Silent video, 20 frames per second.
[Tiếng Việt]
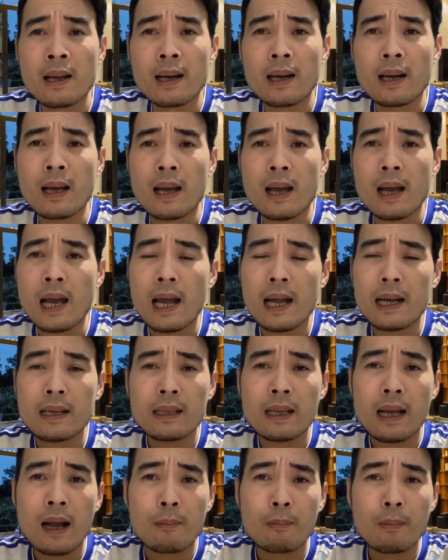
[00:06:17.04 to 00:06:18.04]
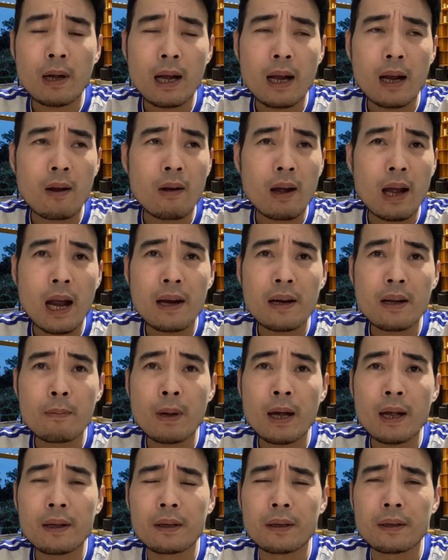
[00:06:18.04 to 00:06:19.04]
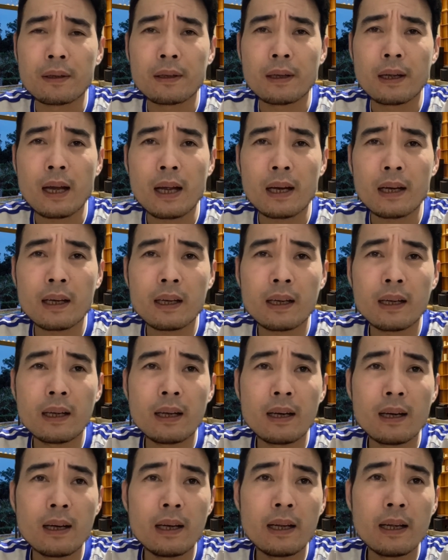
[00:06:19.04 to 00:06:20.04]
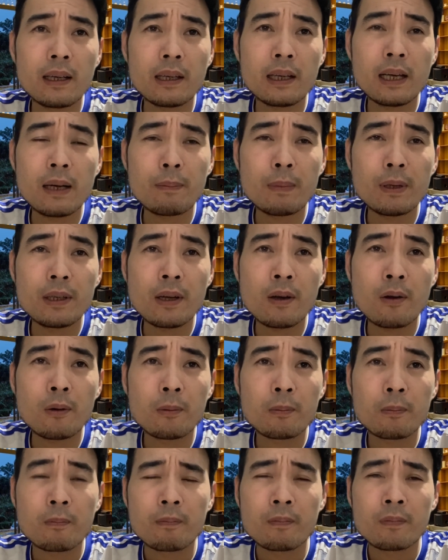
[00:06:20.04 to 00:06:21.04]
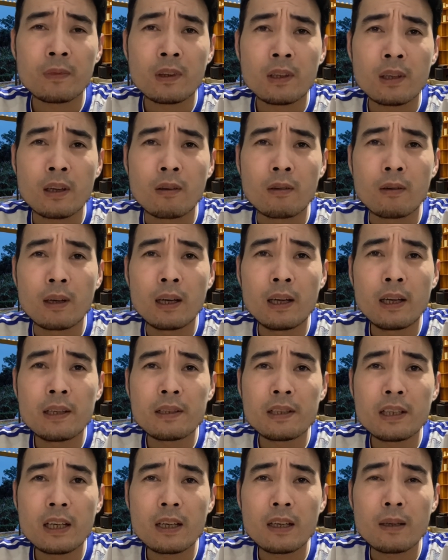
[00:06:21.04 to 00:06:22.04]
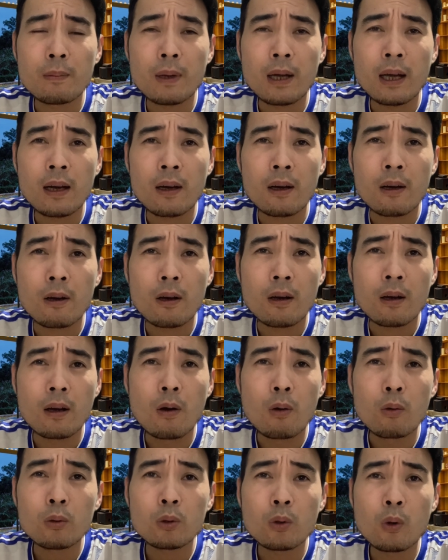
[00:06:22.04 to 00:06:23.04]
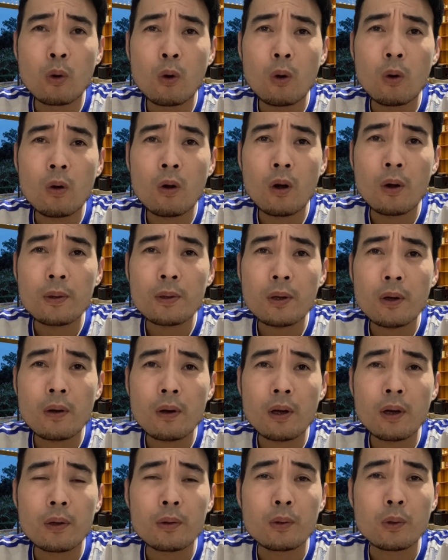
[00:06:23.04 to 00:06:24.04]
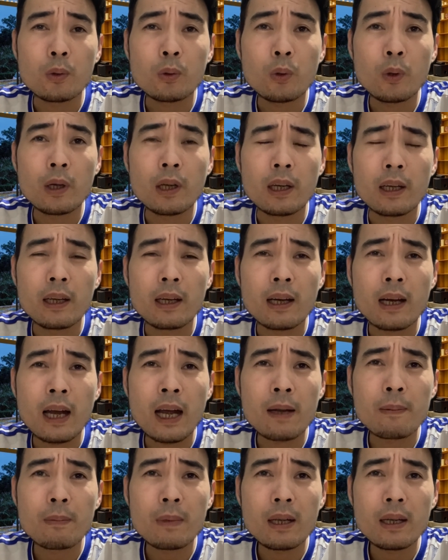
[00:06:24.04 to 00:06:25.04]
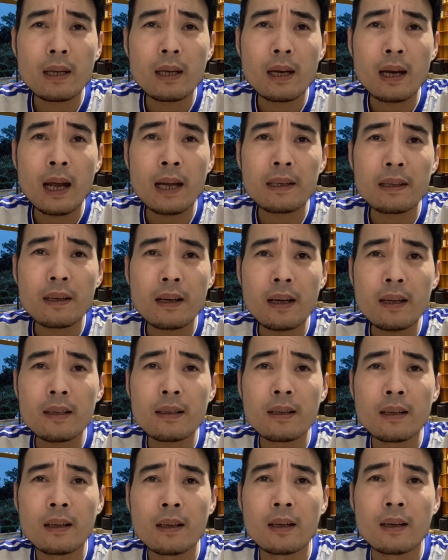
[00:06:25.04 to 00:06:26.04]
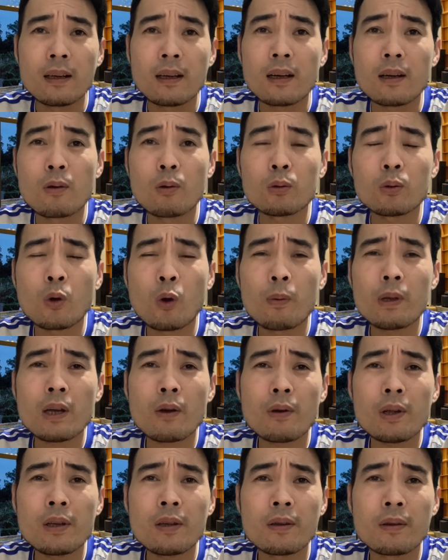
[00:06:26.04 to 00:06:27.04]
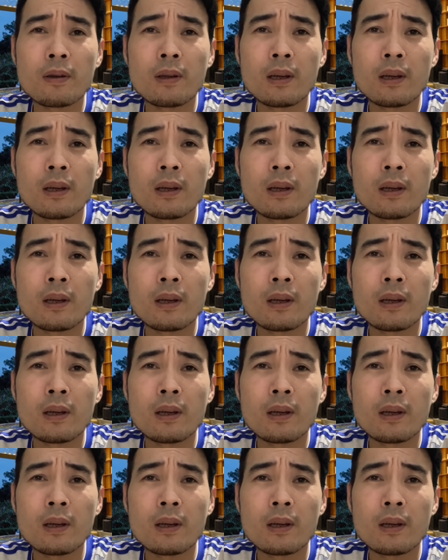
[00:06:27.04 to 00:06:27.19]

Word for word: là hai cái thằng mà gọi hai đứa mày thì hãy kia liên kết với nhau lên trên ấy mà đấu tố gọi cho là chú thủy hiền anh mi hiền anh gì đấy là đấu tố với nhau đi